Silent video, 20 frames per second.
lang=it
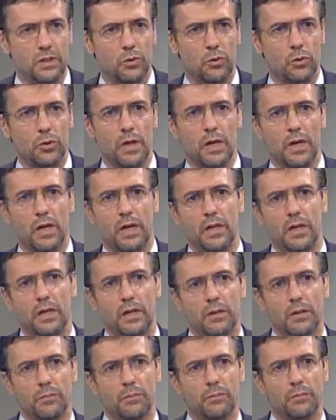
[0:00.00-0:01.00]

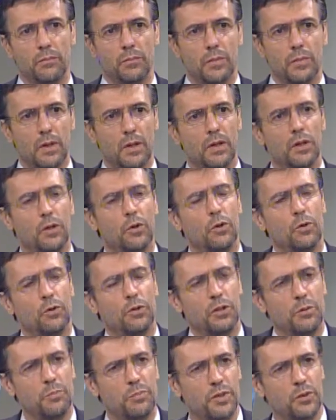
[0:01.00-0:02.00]
direttore, ehm,
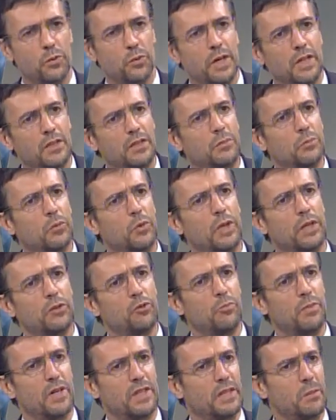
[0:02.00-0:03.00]
io riprendo un attimo la
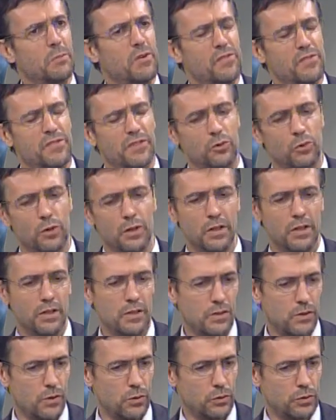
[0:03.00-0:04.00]
domanda che mi ha fatto
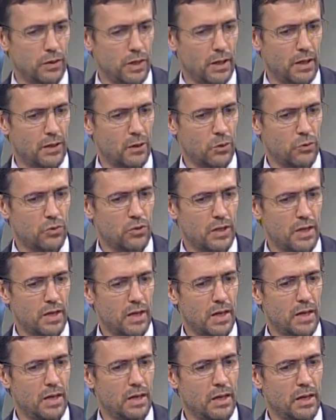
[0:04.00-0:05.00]
all'inizio del nostro
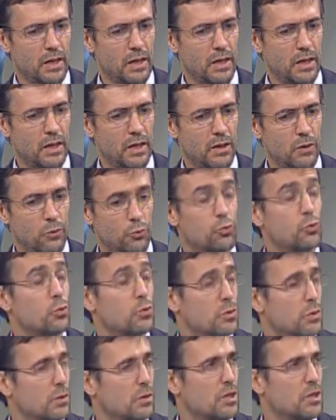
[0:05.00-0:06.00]
eh,
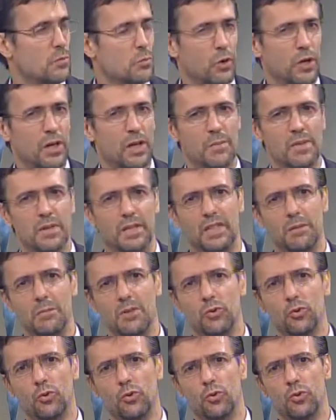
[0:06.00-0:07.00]
ostruzionismo, che l'abbiamo
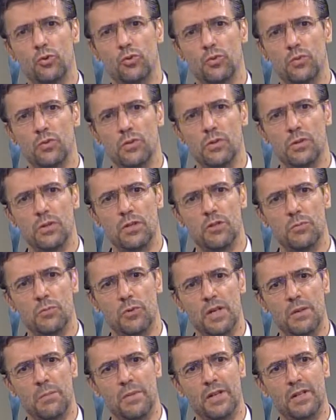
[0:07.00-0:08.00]
chiamato
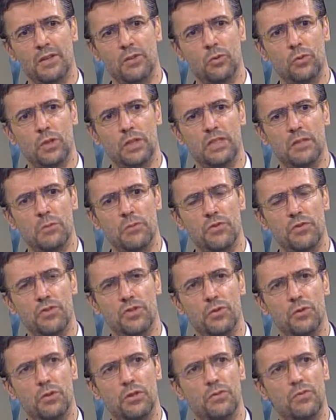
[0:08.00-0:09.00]
costruzionismo, la maratona che stiamo
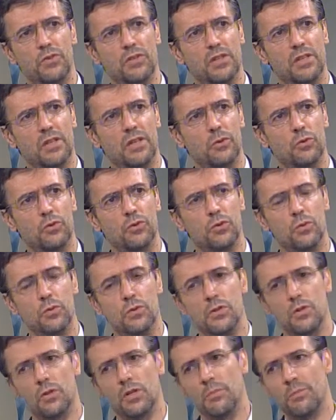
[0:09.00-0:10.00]
facendo in difesa della
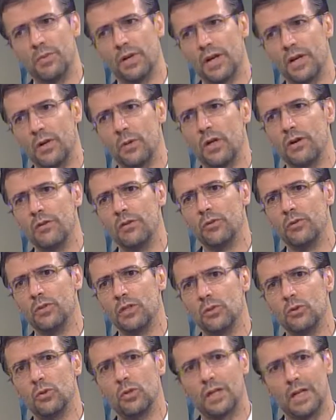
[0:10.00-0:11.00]
Costituzione, perché non avevo
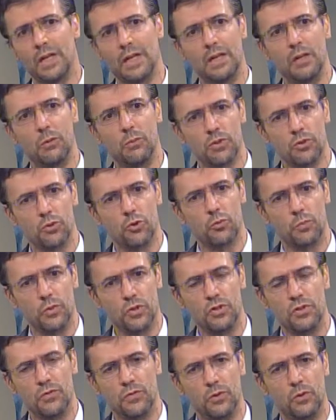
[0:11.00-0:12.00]
detto che in questo
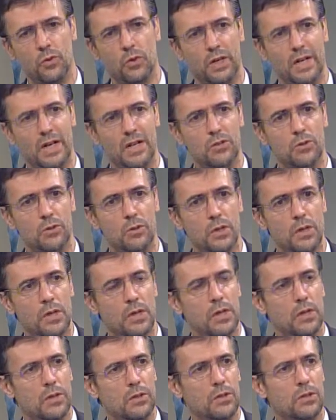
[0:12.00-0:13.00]
specifico caso
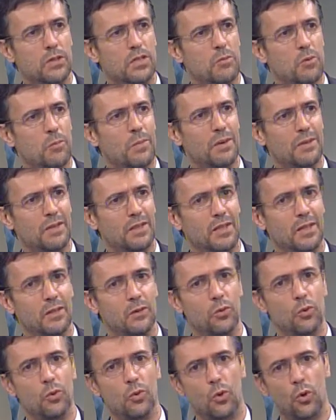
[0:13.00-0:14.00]
ci stiamo
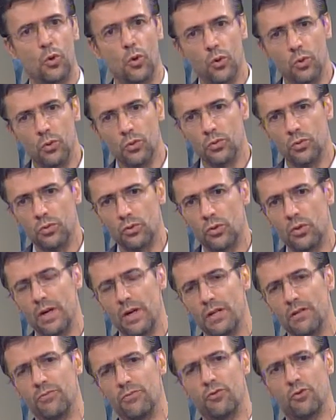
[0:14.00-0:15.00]
battendo contro
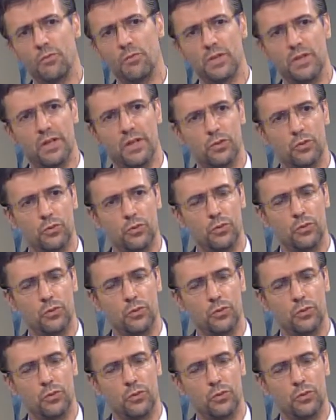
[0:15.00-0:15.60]
la riforma della